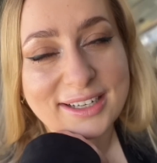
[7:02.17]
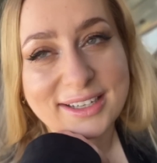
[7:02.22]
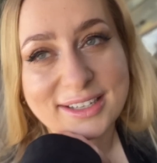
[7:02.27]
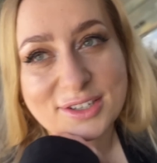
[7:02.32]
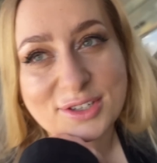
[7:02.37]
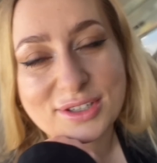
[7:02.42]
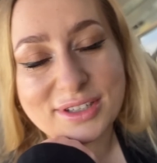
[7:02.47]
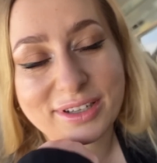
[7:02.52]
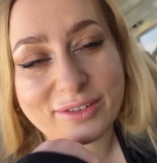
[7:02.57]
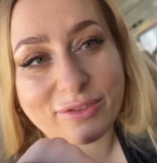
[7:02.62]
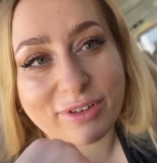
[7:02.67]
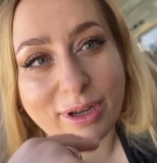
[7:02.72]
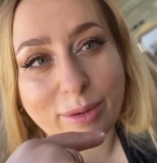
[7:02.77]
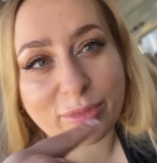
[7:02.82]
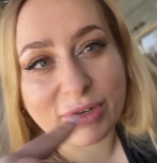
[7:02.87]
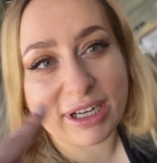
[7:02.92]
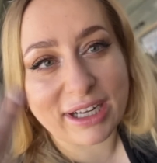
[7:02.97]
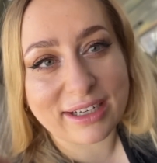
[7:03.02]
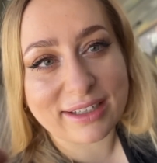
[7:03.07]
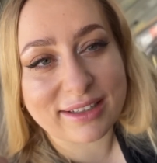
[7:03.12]
Zostawiłam
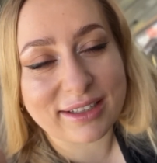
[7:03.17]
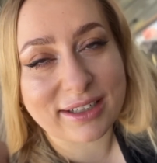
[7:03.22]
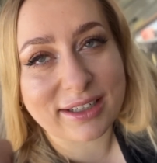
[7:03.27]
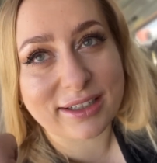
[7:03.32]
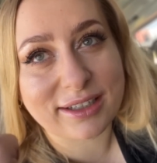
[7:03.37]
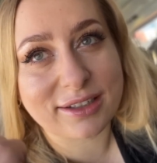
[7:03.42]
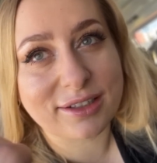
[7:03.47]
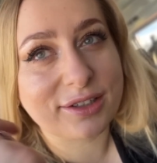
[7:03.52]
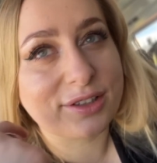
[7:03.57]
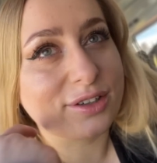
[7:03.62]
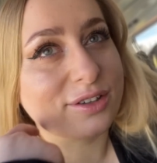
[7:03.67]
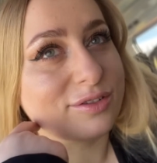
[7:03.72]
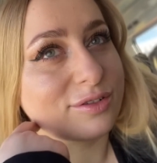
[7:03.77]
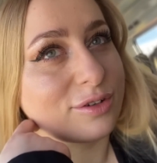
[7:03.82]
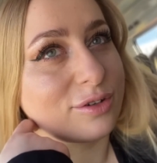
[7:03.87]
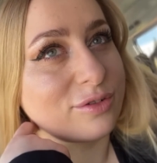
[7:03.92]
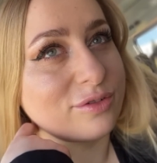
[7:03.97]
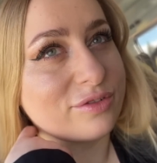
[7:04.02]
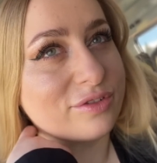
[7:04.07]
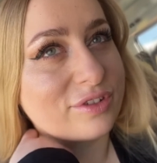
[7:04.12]
kartę
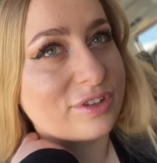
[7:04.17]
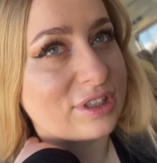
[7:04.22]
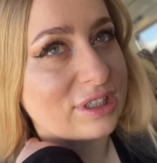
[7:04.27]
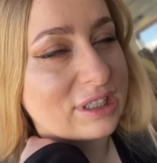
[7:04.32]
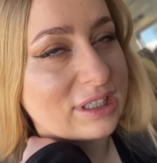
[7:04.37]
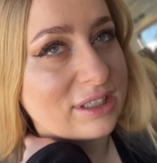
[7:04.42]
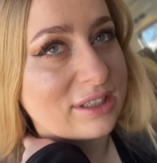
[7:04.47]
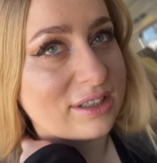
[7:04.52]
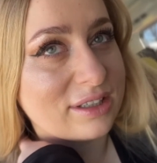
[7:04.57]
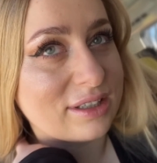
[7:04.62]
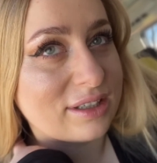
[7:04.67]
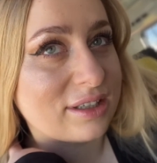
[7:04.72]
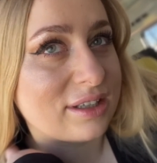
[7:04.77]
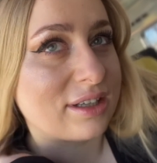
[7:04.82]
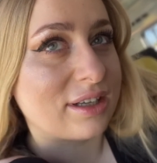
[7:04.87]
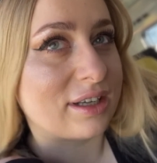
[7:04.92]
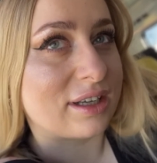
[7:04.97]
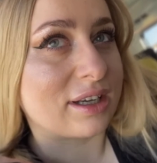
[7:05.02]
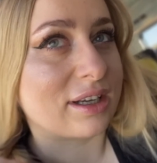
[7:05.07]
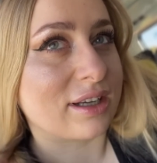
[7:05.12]
kredytową w, e,
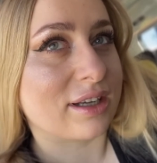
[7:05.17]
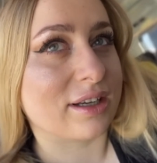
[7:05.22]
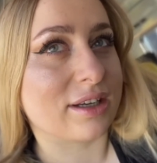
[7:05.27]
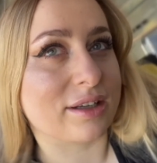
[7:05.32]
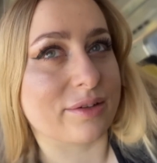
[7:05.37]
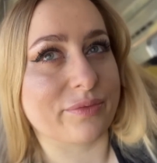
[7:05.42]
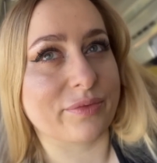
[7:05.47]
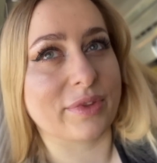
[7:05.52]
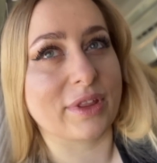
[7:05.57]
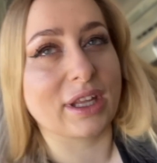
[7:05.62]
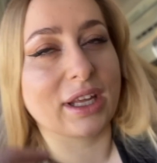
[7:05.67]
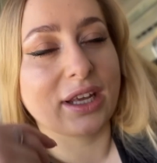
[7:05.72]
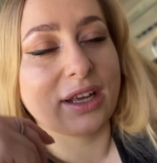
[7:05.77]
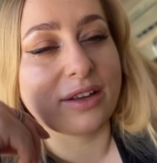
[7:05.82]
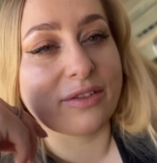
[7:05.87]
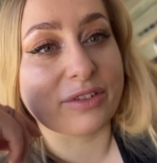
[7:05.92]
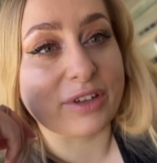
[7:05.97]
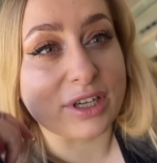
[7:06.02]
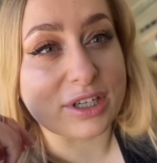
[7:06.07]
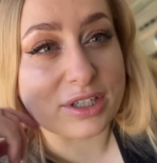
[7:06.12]

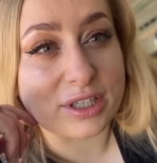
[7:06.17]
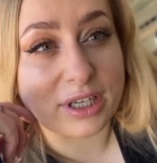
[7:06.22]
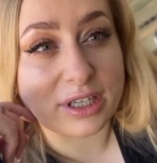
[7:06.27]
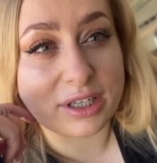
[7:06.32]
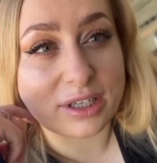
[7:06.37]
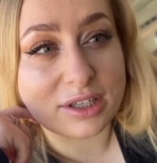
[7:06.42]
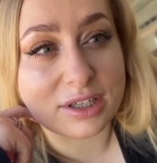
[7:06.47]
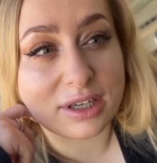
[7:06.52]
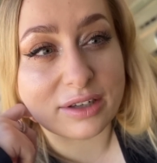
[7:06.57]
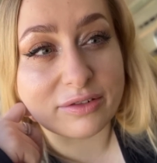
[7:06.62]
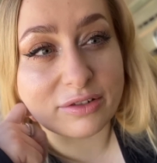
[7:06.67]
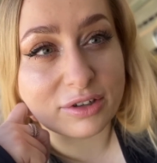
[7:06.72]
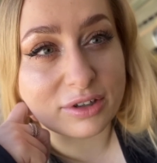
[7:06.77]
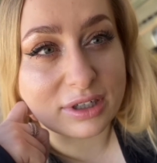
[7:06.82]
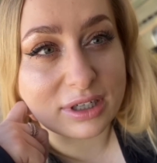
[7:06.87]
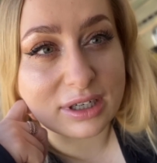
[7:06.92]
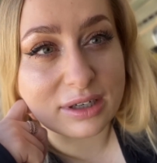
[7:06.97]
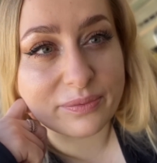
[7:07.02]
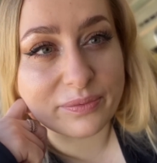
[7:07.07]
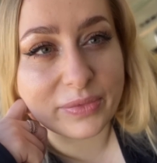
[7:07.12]
w kieszeni
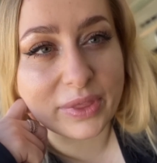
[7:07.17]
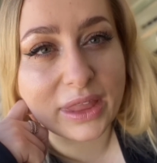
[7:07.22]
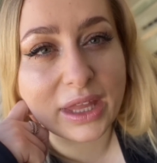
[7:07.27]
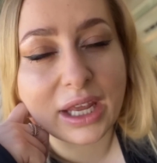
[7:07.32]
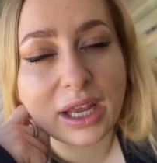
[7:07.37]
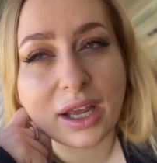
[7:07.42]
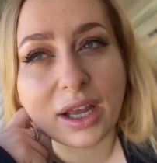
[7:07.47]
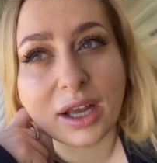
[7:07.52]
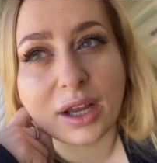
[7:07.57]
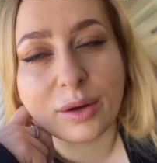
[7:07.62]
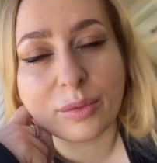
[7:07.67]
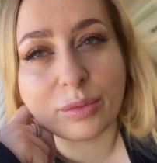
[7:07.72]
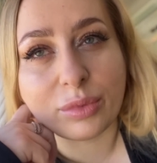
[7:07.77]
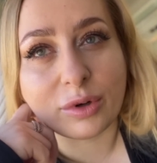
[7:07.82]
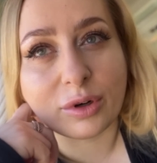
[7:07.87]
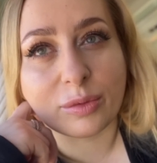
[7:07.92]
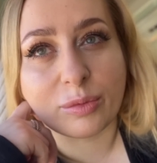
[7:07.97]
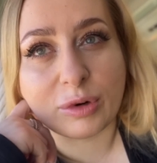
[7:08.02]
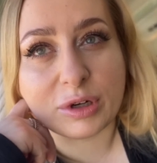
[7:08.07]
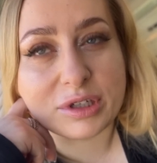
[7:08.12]
szlafroka,
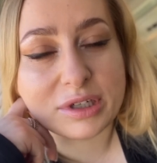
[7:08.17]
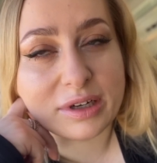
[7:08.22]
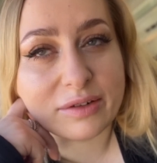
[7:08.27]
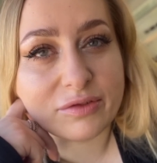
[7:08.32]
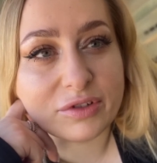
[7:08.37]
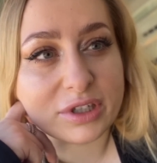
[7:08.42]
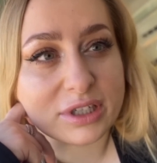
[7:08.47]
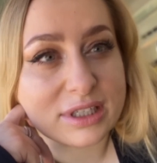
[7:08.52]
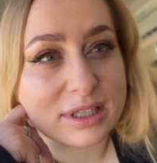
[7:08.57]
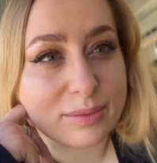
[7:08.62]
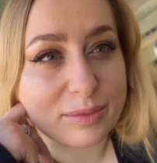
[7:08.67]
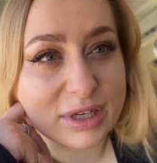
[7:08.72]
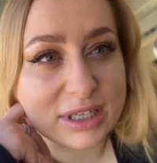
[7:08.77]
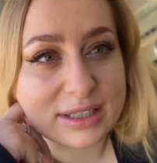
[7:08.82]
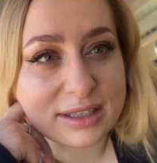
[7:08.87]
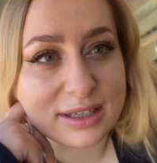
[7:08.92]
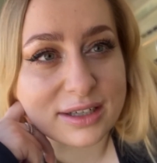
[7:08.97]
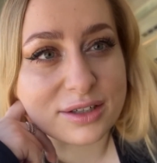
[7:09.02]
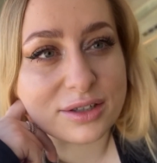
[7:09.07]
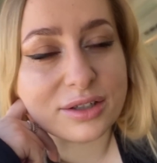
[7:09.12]
bo płaciłam wczoraj za
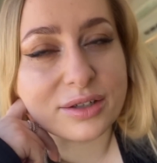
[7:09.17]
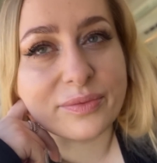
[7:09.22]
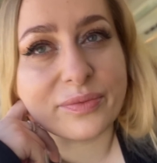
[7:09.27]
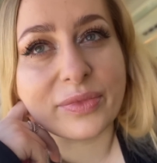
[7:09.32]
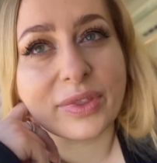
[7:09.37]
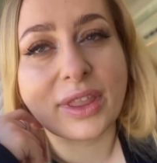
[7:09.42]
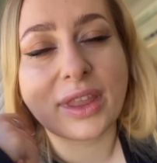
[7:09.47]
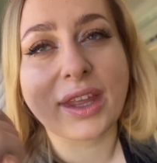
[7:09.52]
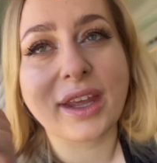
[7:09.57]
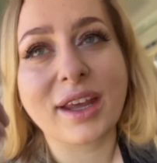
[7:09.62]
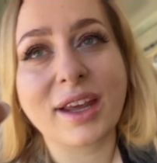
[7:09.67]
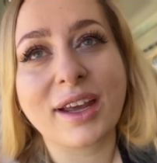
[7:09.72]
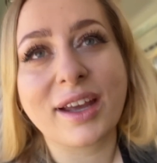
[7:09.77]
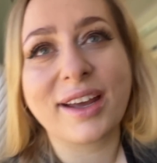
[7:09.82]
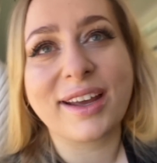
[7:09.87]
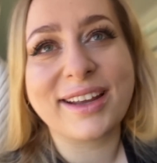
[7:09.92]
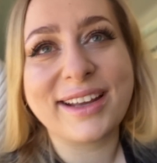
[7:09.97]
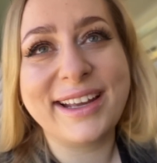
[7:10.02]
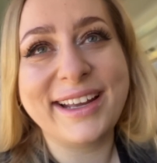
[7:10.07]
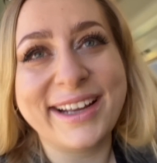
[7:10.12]
masaż
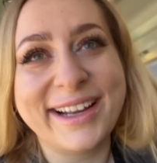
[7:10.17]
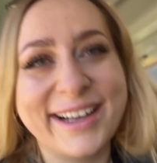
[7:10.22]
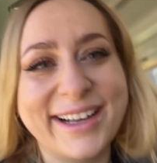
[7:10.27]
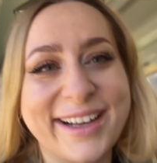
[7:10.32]
i